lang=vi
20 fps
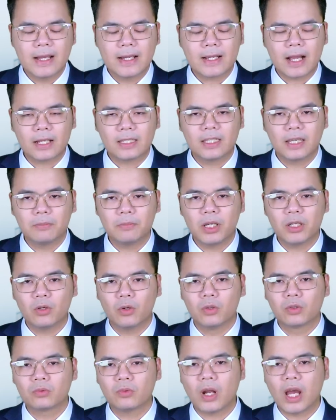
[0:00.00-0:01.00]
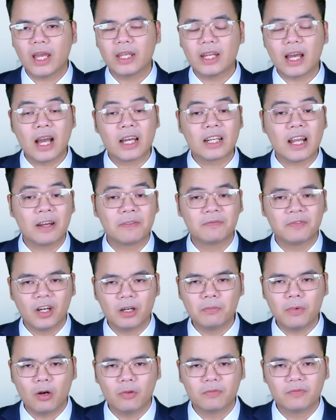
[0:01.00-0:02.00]
các chiến binh Ukraine đang vỡ
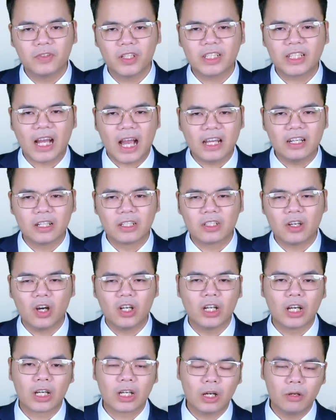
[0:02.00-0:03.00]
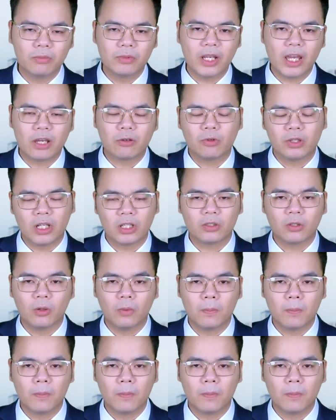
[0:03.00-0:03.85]
mộng với cái được gọi là công nghệ của NATO.